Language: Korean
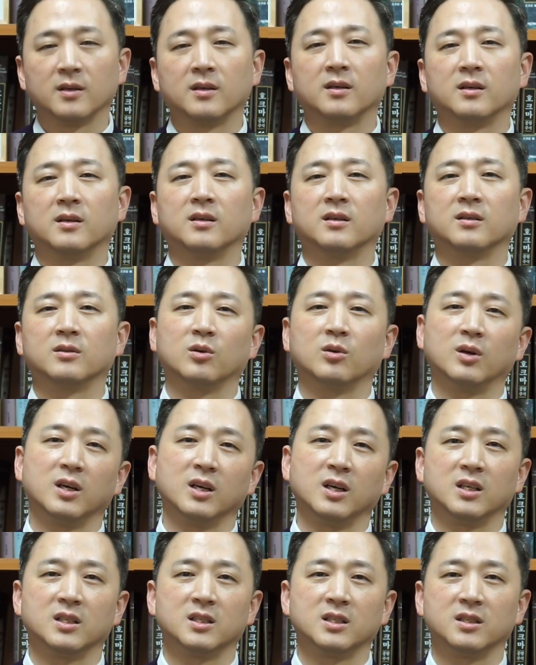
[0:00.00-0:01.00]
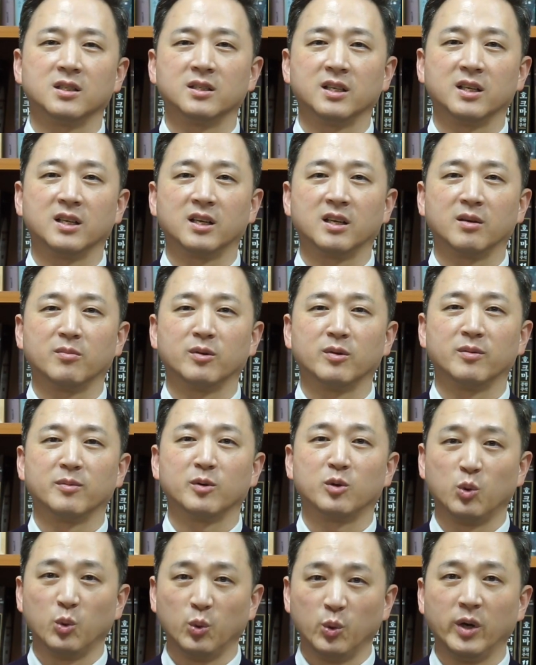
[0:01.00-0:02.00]
어, 또한 가지를 생각해
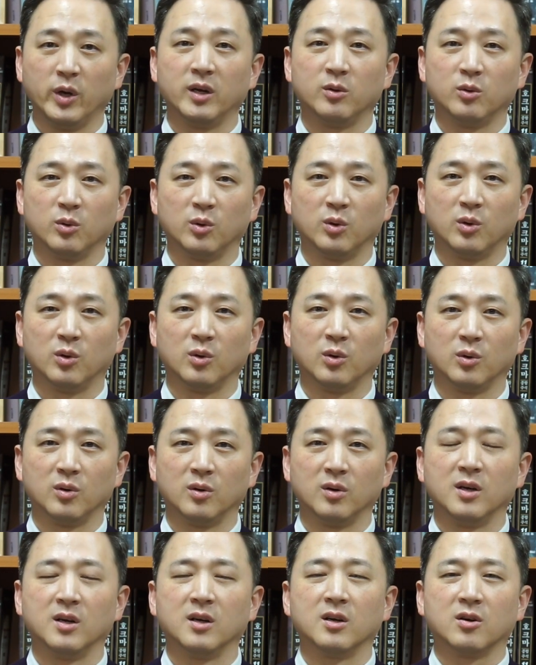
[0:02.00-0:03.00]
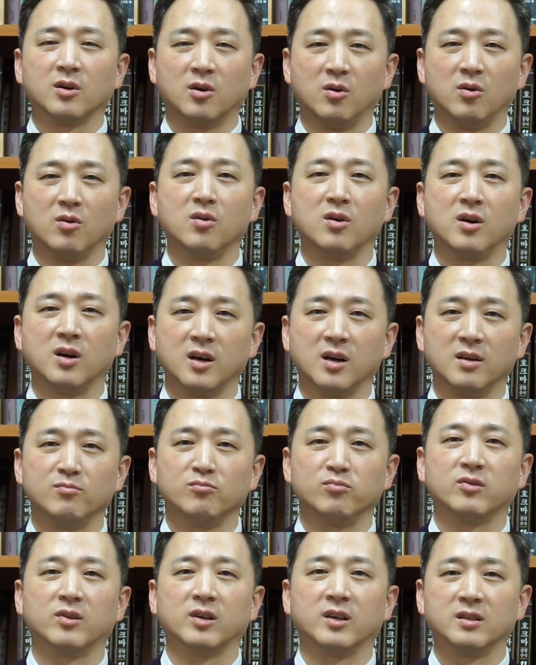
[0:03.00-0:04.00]
본다면 교회도
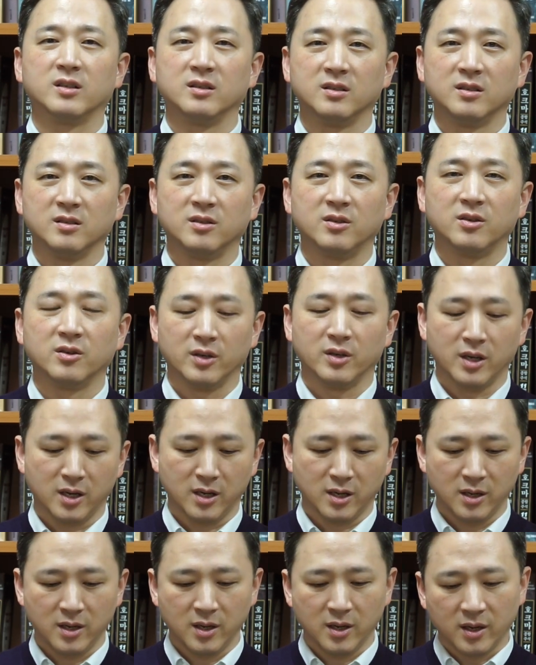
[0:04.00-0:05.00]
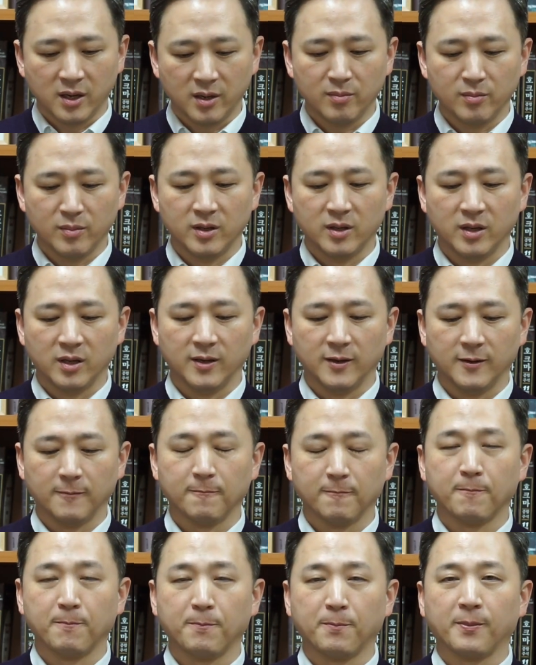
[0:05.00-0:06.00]
건강한 불안을 느껴야 합니다.
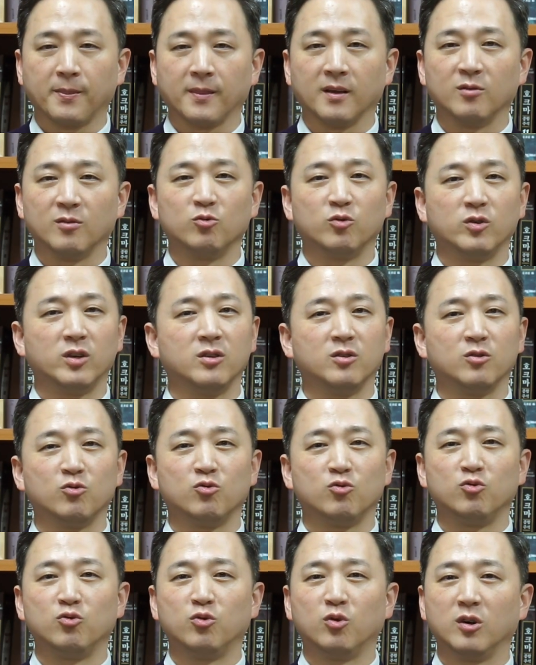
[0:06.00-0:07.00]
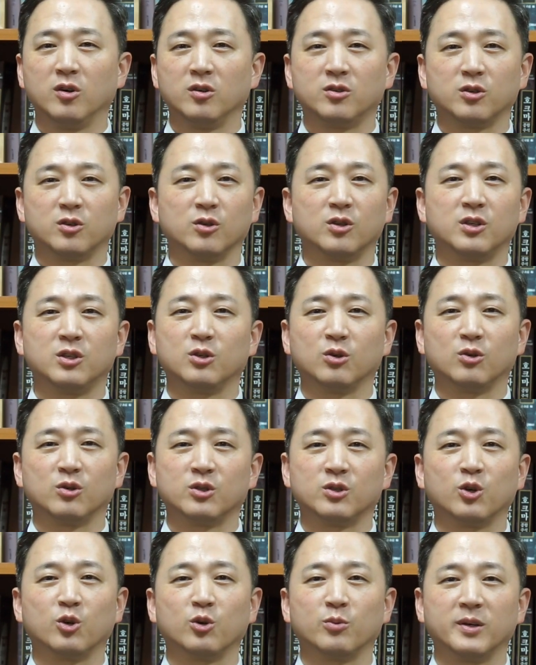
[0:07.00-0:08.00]
우리는 6월절
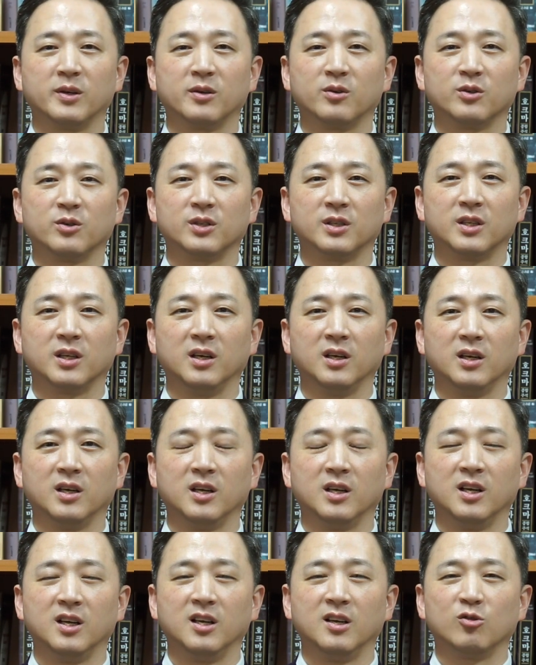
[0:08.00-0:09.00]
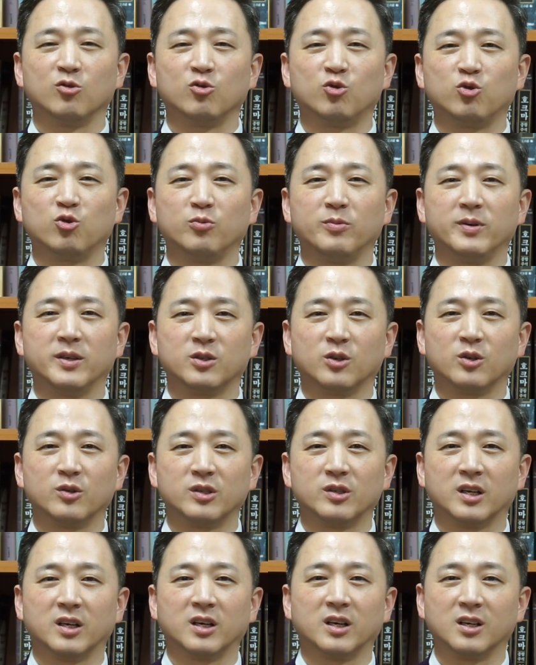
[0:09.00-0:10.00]
기적을 체험할 것이다. 죽음의
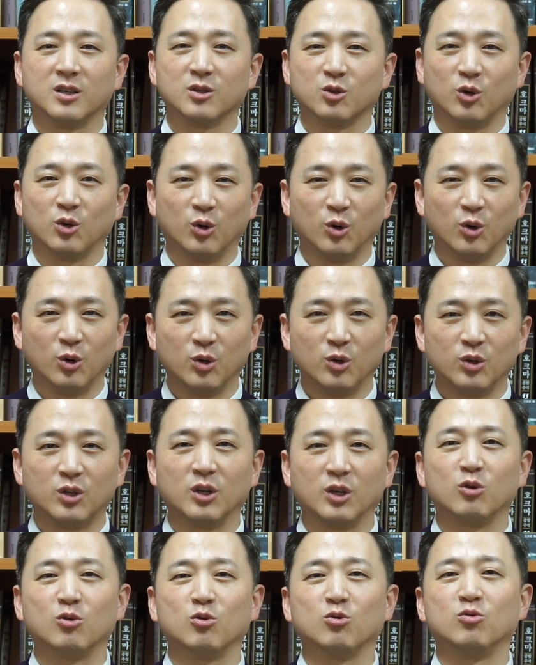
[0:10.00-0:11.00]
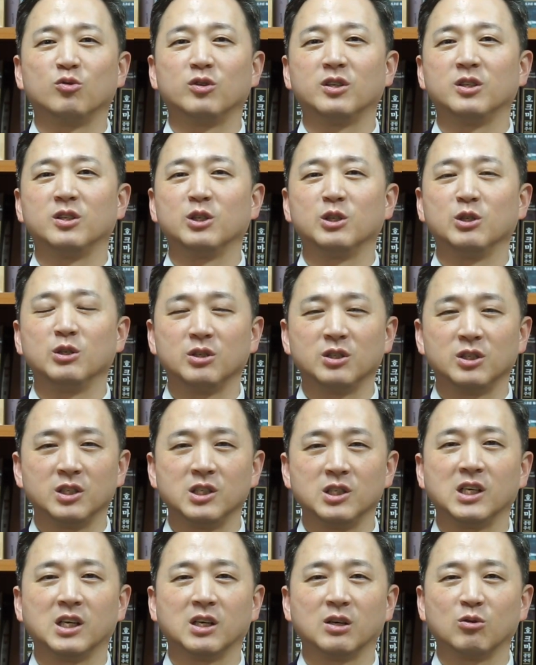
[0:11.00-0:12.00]
천사가 절대로 우리는
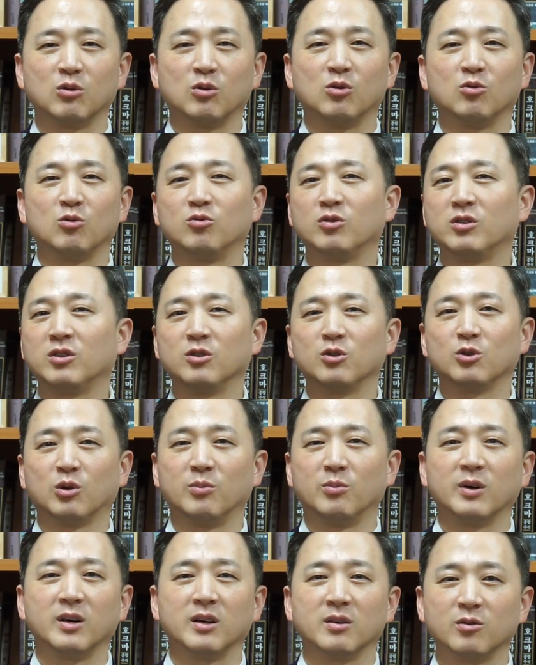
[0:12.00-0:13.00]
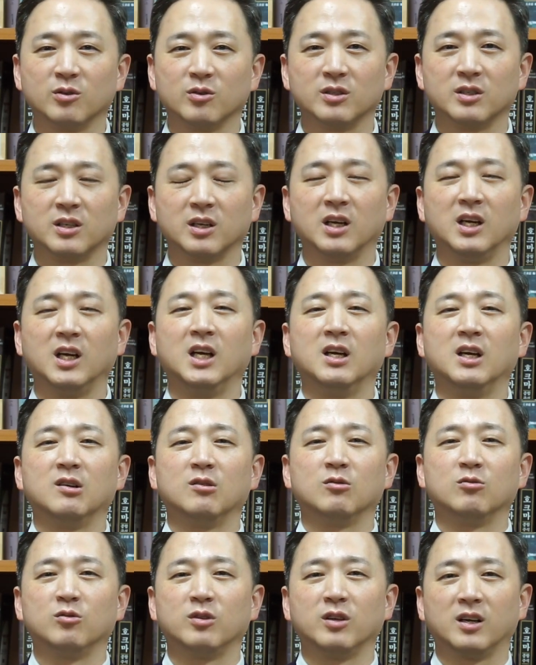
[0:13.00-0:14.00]
치지 않고 우리는 넘어갈 것이다.
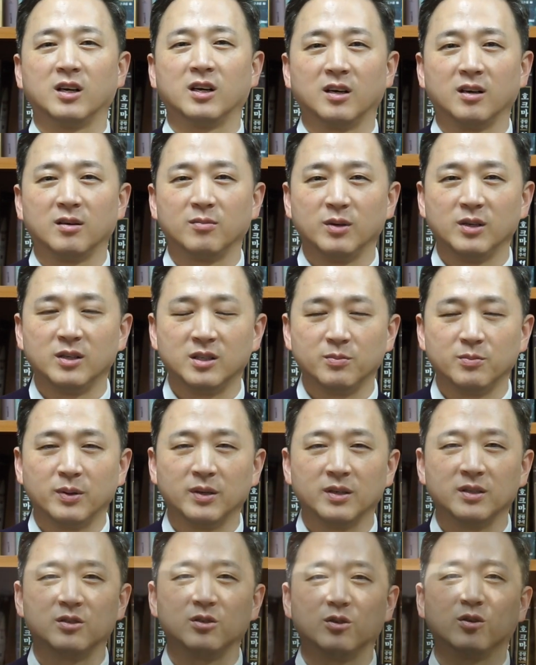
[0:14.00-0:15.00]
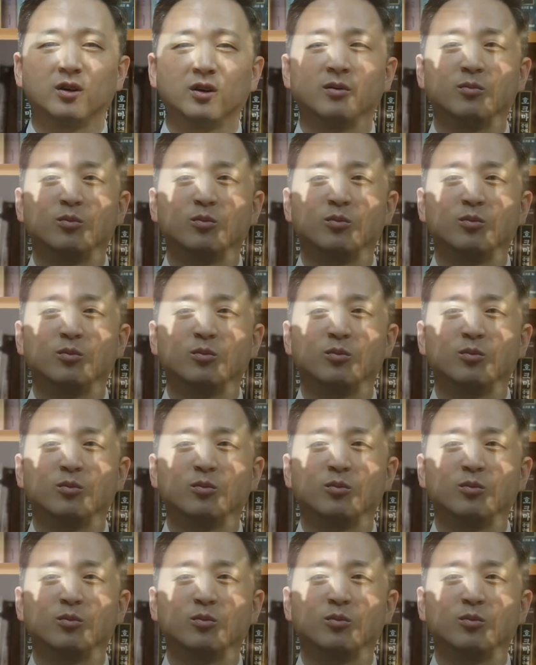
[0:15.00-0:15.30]
우리가 밀집한 지역에